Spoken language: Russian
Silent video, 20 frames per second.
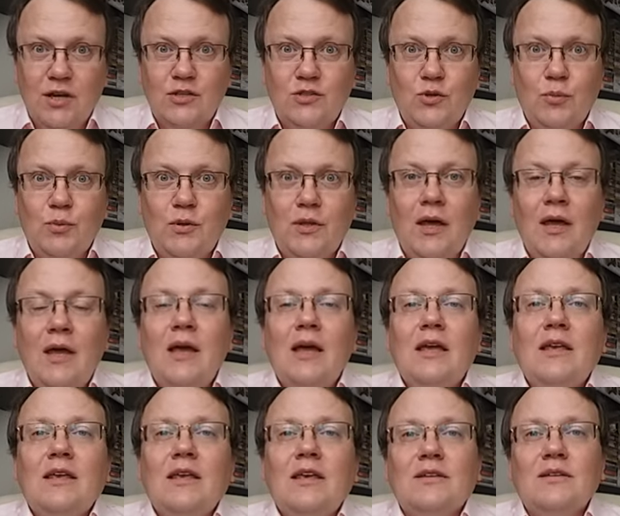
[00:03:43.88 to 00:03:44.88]
Особенно,
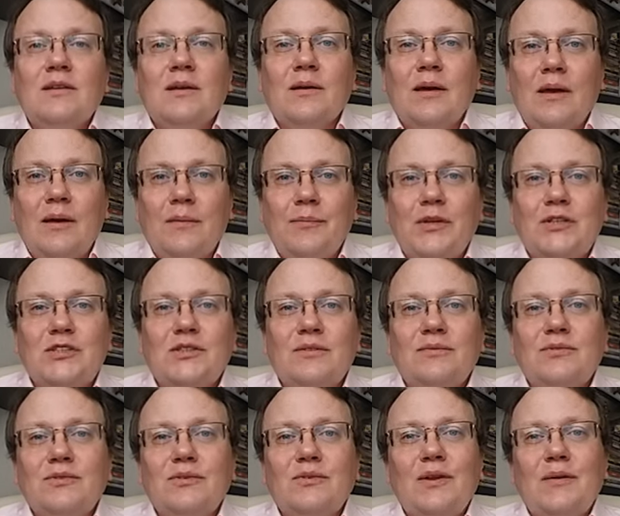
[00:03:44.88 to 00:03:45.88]
если, опять
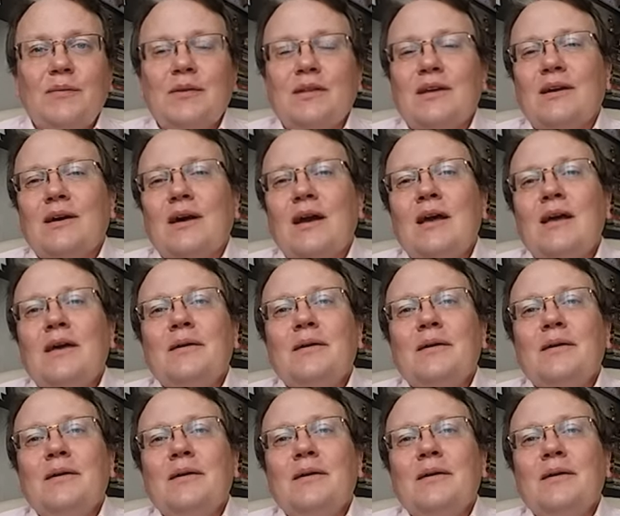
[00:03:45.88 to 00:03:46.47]
же, все время так